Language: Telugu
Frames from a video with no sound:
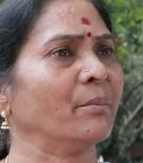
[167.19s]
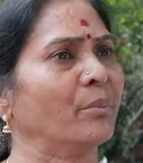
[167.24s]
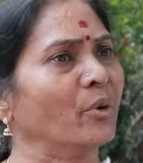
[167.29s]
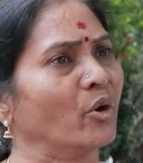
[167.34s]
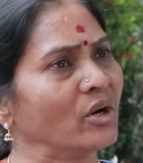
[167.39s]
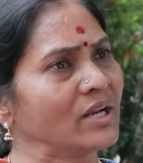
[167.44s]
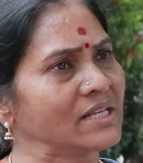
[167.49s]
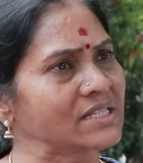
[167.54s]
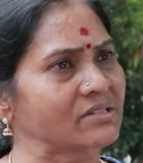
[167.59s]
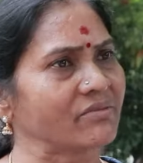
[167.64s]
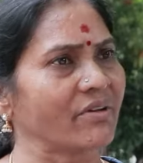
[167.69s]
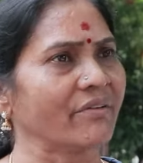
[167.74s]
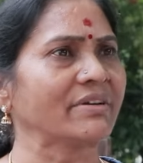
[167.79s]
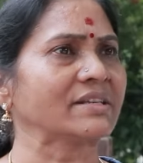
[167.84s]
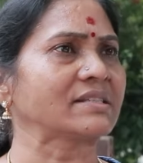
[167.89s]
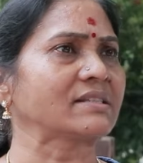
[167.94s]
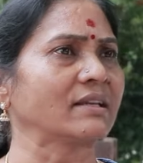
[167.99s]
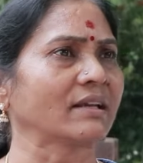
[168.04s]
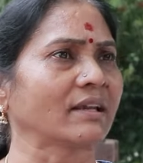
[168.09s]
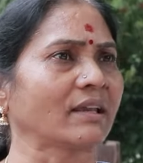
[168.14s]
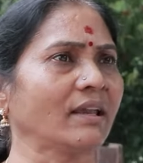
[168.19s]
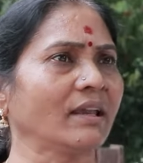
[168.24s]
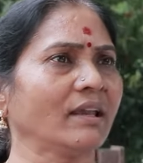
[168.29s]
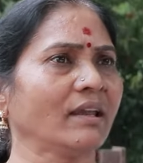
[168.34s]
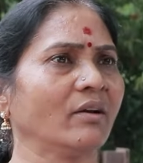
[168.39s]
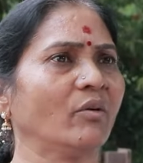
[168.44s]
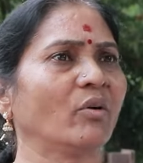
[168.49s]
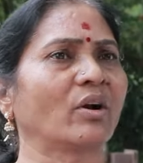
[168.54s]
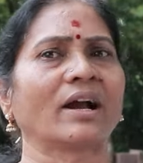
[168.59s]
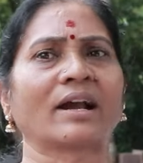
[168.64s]
పోలీస్ వ్యవస్థకి
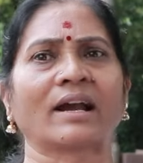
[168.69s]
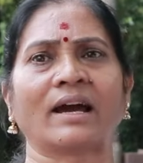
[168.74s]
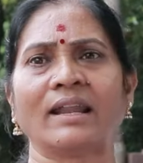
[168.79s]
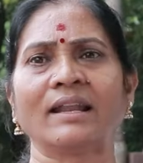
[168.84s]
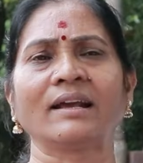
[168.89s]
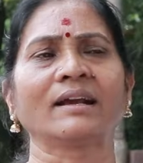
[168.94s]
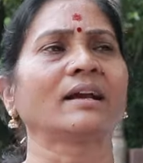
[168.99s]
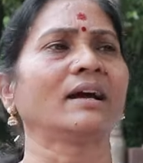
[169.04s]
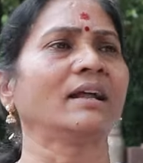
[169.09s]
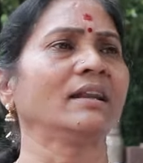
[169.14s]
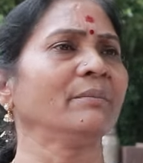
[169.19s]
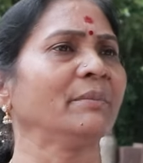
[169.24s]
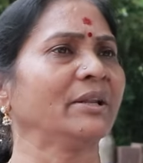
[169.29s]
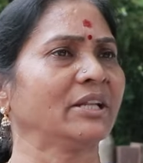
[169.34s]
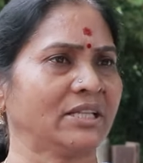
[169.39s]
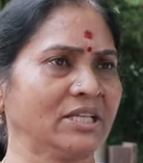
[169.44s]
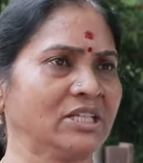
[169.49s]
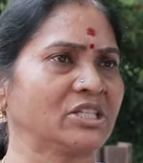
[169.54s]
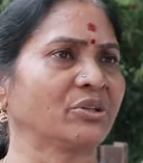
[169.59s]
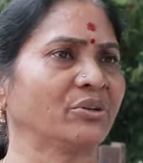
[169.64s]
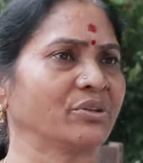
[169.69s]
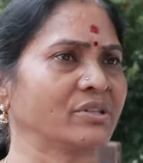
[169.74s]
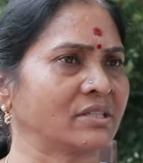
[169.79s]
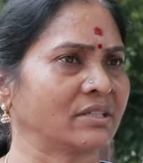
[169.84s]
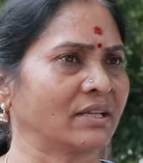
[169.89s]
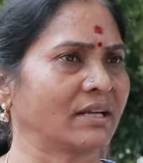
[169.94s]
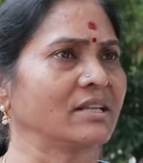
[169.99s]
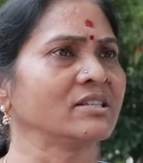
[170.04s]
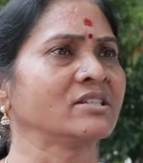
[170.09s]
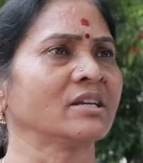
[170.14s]
ఒక కలంకాన్ని మీరు
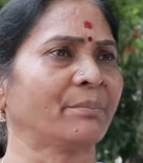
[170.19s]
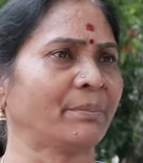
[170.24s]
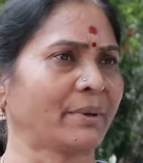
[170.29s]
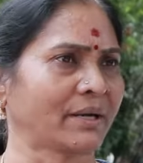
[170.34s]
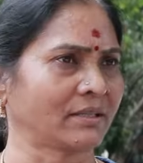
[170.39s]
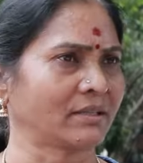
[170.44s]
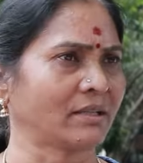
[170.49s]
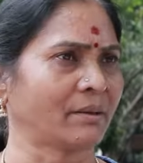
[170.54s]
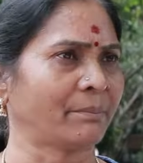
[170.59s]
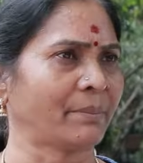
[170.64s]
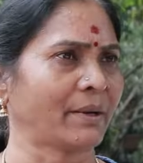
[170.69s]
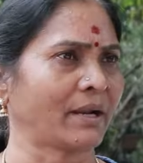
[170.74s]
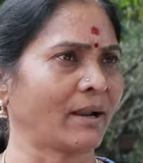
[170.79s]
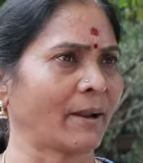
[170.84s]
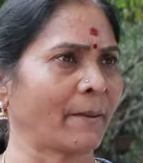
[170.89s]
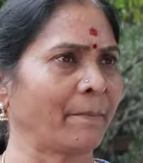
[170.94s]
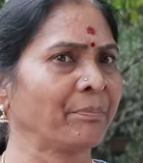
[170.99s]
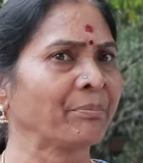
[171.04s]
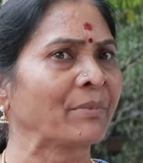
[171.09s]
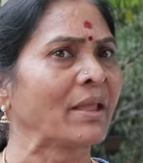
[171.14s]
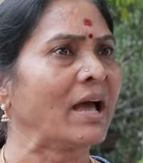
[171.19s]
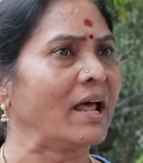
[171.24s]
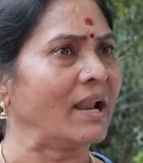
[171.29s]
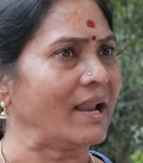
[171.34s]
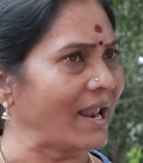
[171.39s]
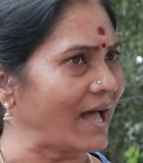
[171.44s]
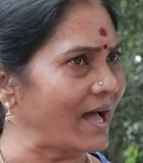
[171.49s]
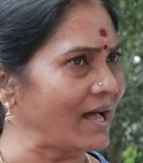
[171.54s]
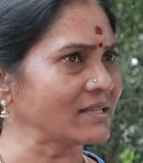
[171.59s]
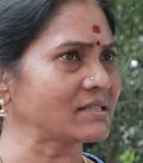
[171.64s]
తీసుకొచ్చినారని చెప్పక తప్పట్లేదు
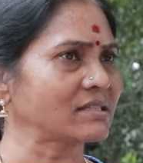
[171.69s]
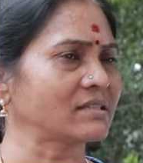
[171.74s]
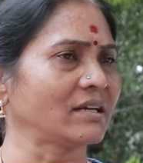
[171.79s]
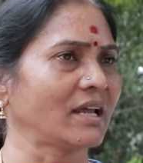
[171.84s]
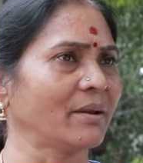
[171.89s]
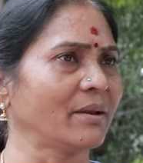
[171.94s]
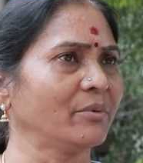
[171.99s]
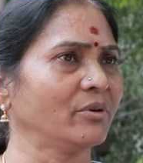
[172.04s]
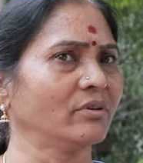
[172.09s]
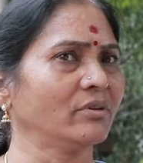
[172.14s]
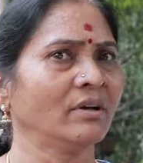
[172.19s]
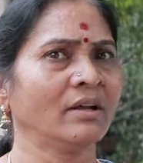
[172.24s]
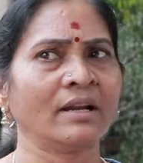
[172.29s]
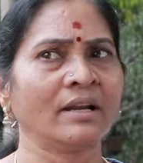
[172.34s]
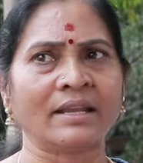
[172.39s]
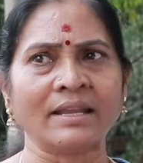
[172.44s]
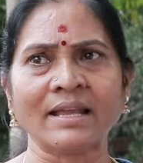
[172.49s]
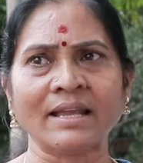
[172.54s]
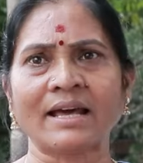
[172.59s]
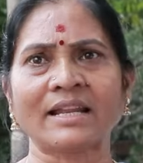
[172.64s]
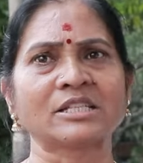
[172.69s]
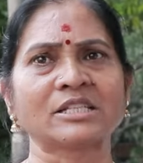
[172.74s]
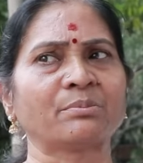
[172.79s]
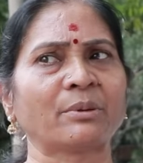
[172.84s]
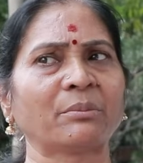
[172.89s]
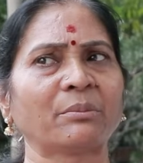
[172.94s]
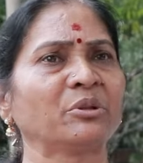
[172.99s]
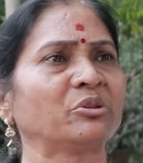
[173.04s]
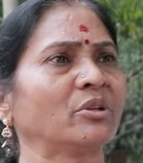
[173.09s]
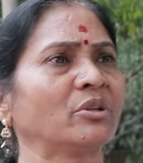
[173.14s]
లాస్ట్ టైము టీఆర్ఎస్
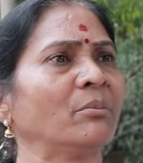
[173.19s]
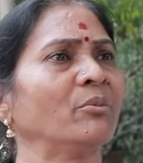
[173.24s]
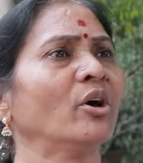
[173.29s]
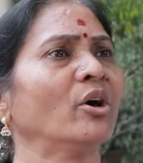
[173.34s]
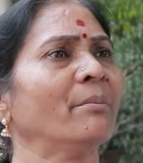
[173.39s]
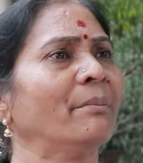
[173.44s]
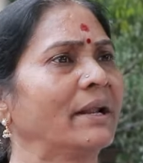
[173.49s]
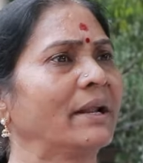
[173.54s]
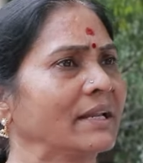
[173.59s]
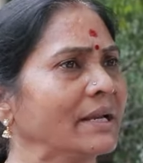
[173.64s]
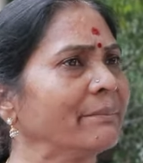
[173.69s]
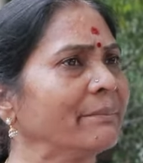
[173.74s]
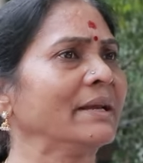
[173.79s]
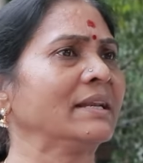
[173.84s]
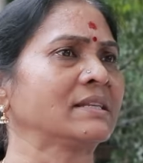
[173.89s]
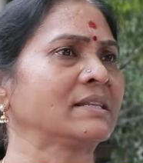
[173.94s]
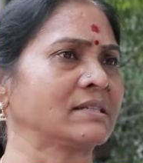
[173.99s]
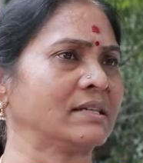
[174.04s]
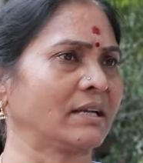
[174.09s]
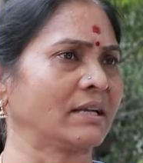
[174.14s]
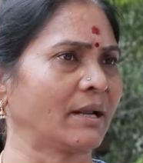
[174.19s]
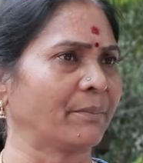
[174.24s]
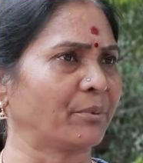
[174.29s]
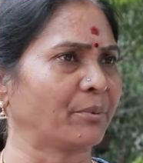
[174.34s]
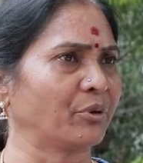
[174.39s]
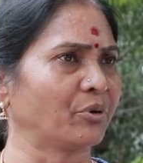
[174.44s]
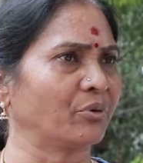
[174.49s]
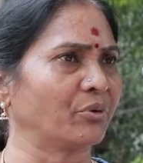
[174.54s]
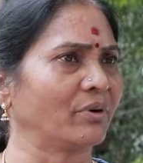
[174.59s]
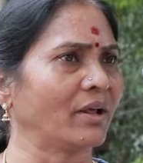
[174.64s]
ప్రభుత్వంలో మరియమ్మ ఇన్సిడెంట్
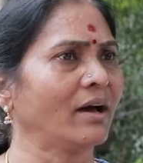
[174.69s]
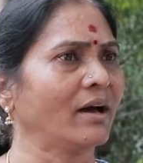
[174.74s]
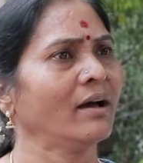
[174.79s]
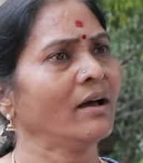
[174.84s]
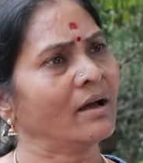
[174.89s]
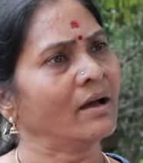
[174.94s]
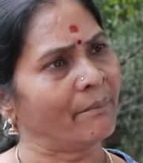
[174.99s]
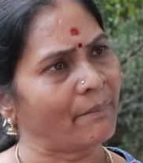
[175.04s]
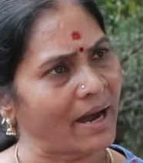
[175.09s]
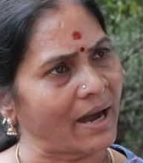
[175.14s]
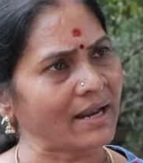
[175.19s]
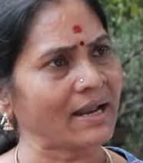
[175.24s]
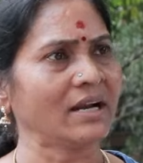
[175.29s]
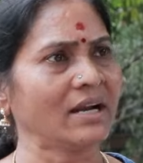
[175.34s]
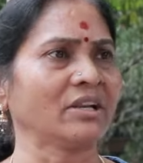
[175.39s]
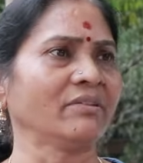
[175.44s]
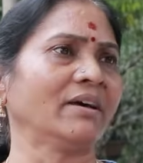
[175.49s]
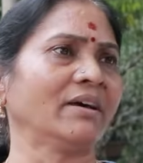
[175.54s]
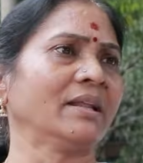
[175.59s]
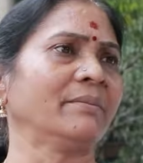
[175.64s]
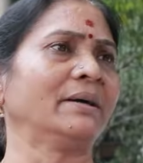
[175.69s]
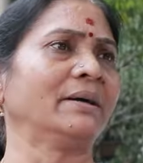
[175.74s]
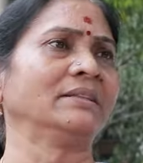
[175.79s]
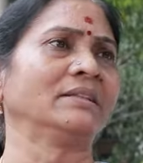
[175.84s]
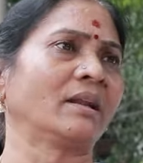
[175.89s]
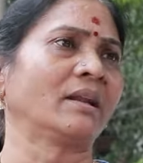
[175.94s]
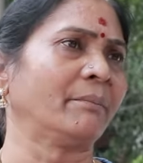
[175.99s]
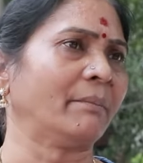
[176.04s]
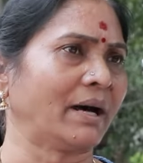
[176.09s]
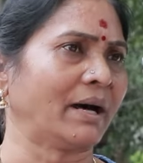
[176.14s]
అప్పుడు కూడా మాలాంటి వాళ్ళం
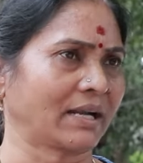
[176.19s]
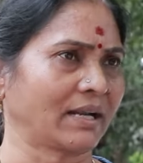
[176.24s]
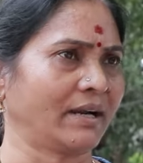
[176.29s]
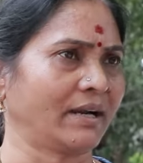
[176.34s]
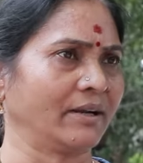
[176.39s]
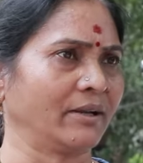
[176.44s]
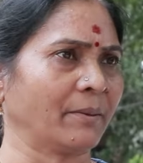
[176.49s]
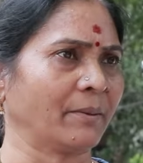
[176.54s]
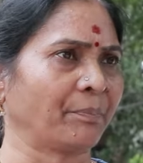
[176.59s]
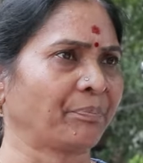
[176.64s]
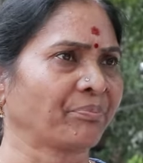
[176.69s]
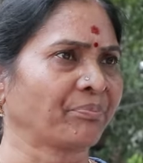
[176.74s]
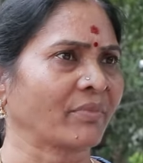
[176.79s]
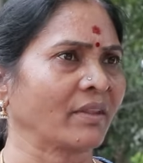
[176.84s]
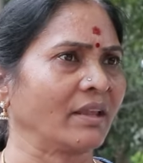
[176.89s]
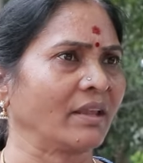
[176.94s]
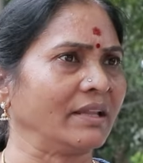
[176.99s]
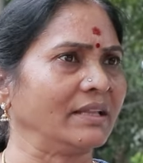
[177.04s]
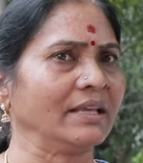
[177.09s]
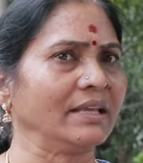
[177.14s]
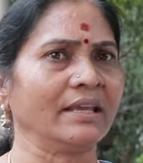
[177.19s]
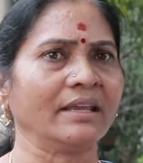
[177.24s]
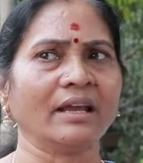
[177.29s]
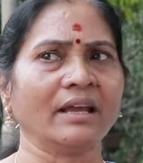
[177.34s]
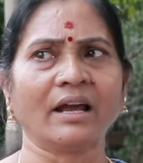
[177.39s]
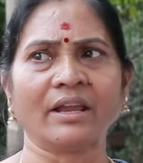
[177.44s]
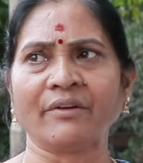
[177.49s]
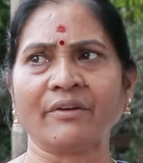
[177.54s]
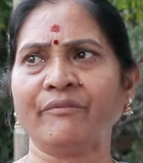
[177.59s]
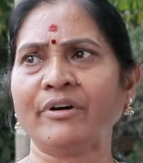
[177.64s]
అందరం మాట్లాడినాం ఇది
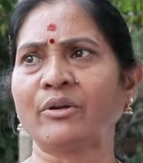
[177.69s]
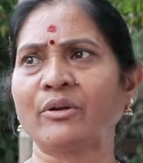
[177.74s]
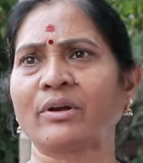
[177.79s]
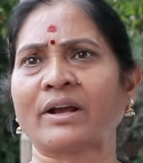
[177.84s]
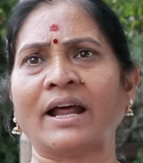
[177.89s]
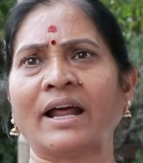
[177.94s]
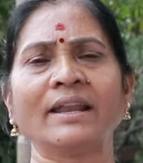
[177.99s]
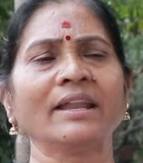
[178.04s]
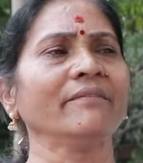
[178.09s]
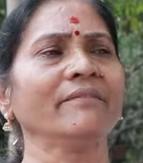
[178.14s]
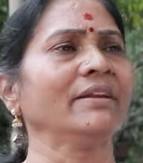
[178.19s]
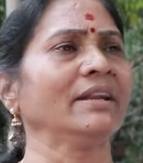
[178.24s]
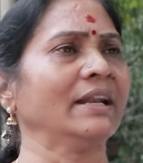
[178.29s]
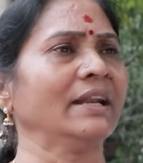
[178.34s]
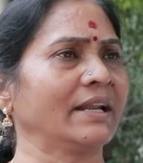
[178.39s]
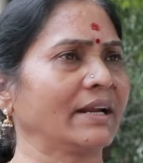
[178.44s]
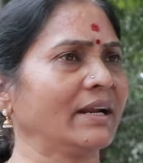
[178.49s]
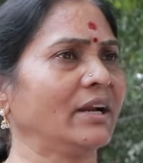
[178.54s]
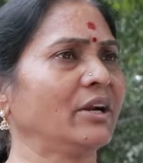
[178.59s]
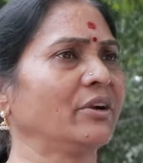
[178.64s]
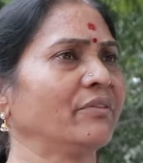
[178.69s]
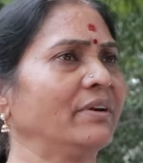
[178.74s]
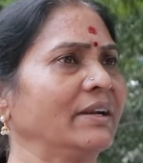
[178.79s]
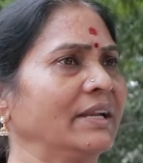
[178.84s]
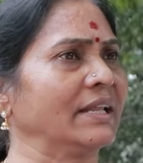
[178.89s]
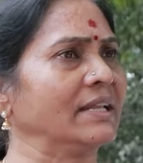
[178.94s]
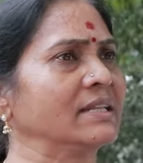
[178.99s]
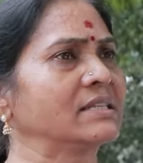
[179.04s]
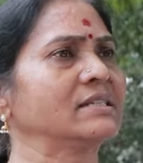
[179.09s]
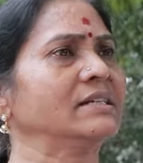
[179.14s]
ఎవరు కన్నీ విని
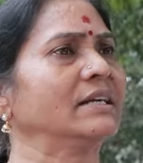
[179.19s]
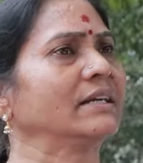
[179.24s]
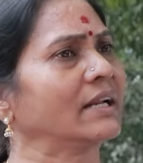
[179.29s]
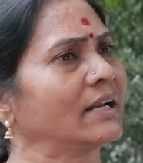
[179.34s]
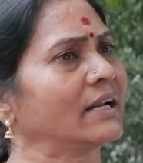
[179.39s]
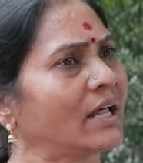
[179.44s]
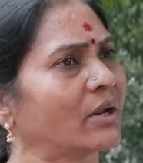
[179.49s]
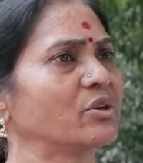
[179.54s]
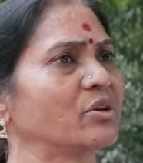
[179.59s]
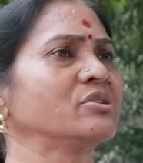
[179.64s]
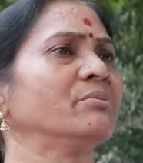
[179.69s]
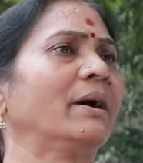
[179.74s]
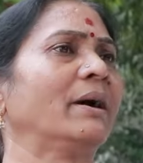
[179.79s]
ఎరగనటువంటి ఇన్సిడెంట్ అని ఆ రోజు